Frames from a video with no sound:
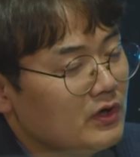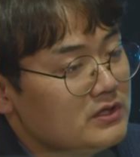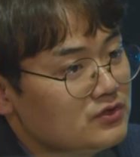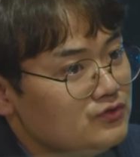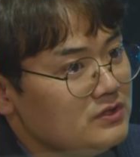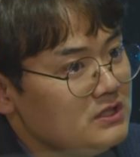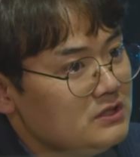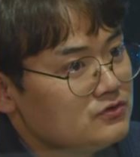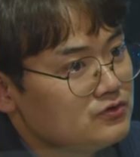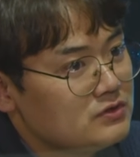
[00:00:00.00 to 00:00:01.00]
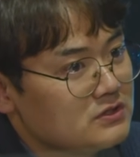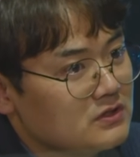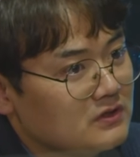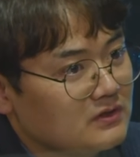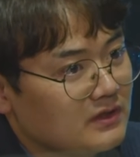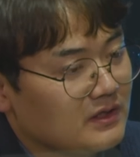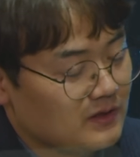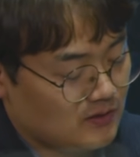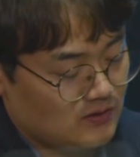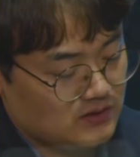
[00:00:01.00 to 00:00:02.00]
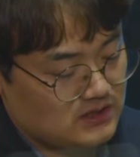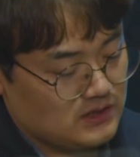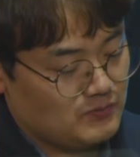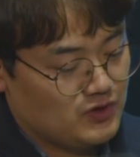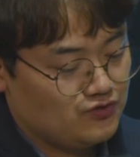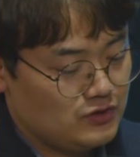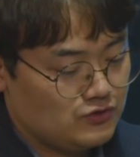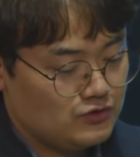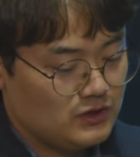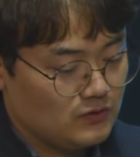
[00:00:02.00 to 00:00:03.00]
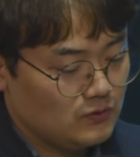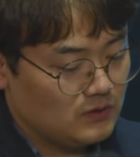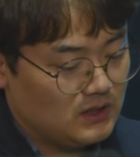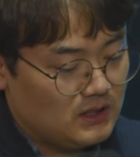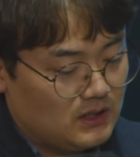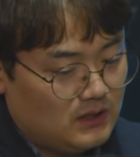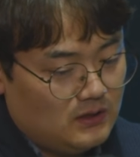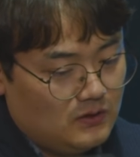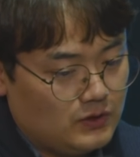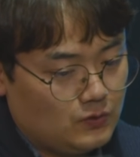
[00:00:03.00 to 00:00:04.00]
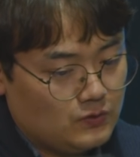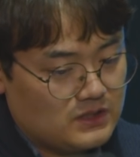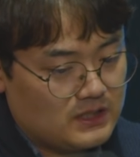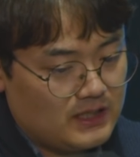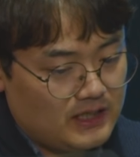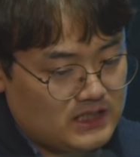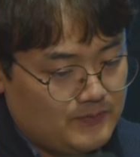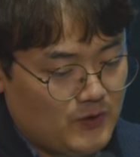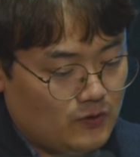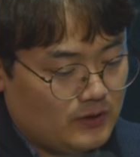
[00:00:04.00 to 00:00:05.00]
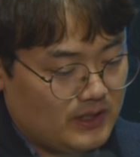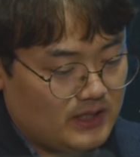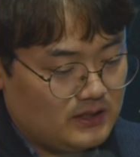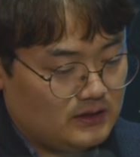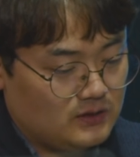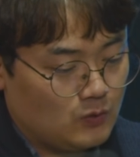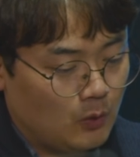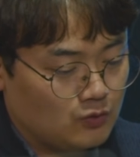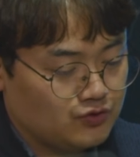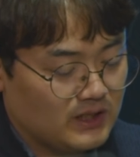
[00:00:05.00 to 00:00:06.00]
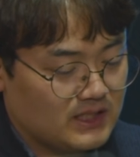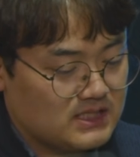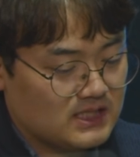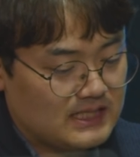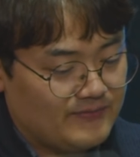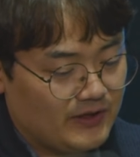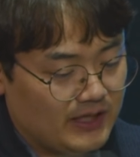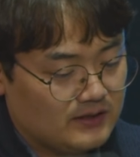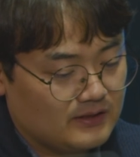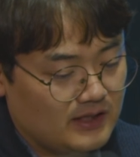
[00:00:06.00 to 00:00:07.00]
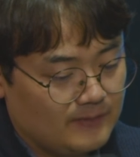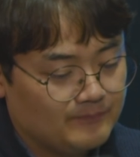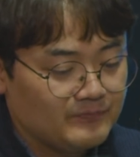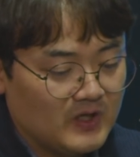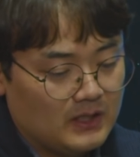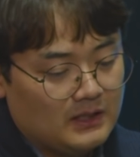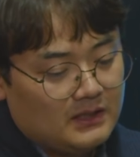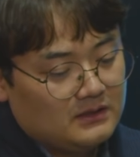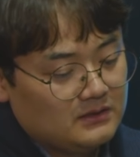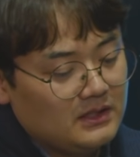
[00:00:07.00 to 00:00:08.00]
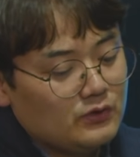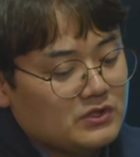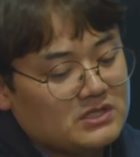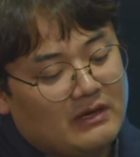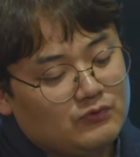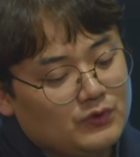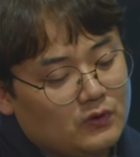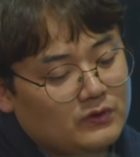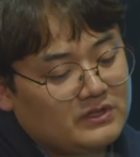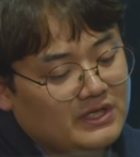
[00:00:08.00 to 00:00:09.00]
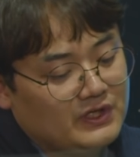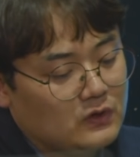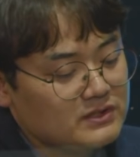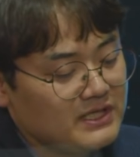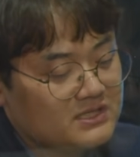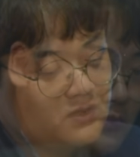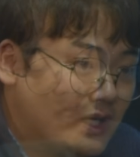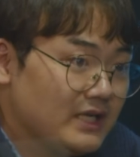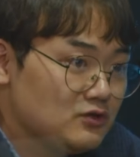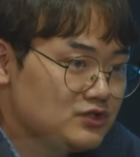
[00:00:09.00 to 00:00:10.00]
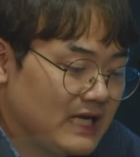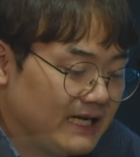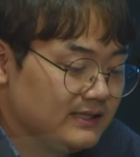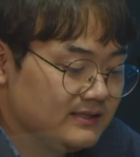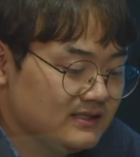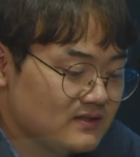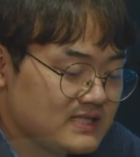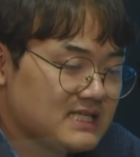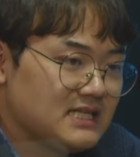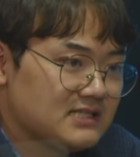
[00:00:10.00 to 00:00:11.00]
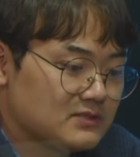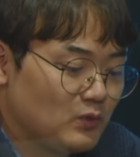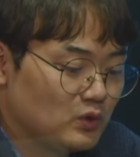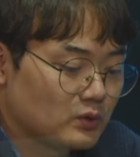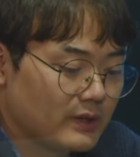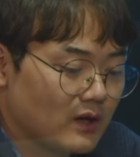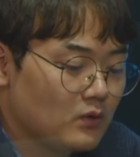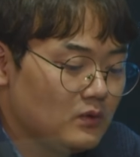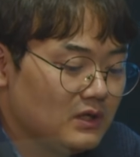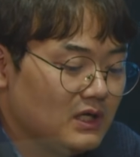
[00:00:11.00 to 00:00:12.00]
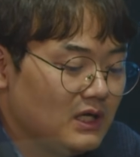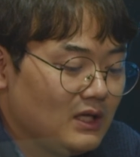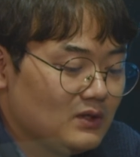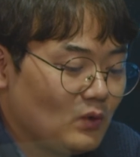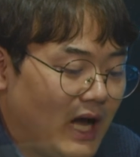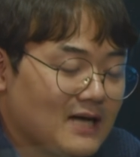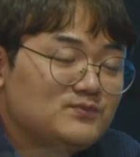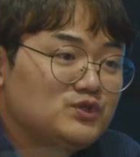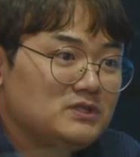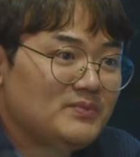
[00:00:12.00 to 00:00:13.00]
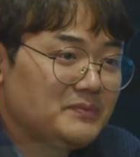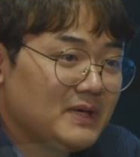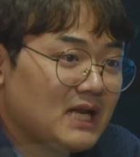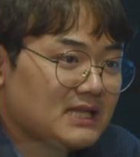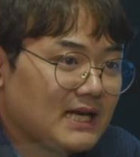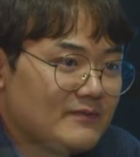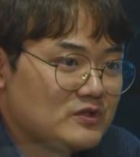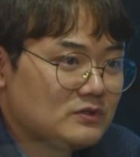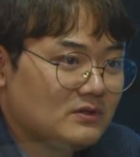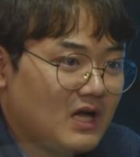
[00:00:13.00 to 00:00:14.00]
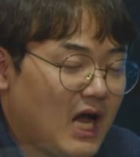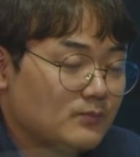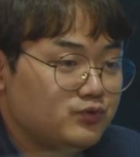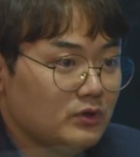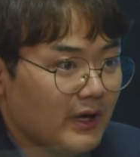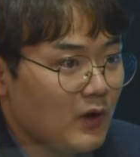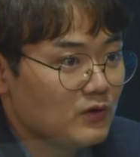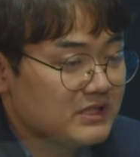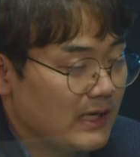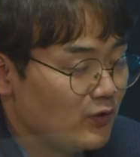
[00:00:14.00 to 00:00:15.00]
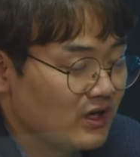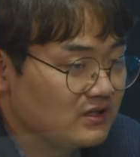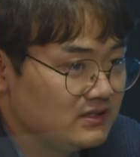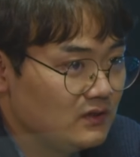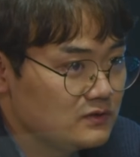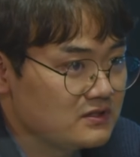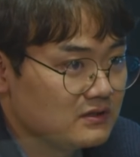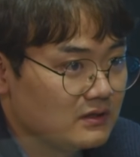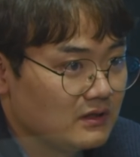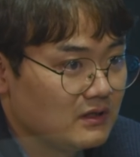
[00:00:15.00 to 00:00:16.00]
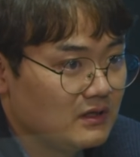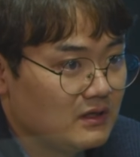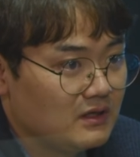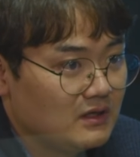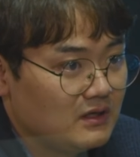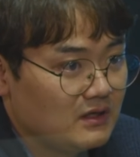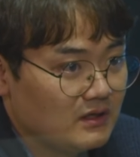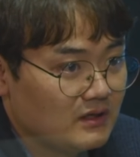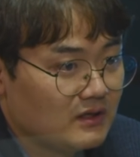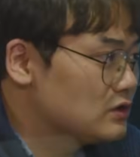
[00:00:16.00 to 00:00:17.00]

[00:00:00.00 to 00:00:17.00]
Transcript: 거의 이제 흉기 수준이죠. 네. 네 거의 진짜 뭐 흉기 수준이고. 음. 그리고 또 지난해 11월에는 이고 구하라 씨가 사망을 했는데 맞아요. 그때도 역시 대부분 언론들이 경찰에서 확인해 주지 음. 않은 그런 사실에 네. 대해서 보도를 했고 또 악플을 비판한다라면서 악플 내용을 제목에 그대로 쓴 엄청 달았죠. 음, 또.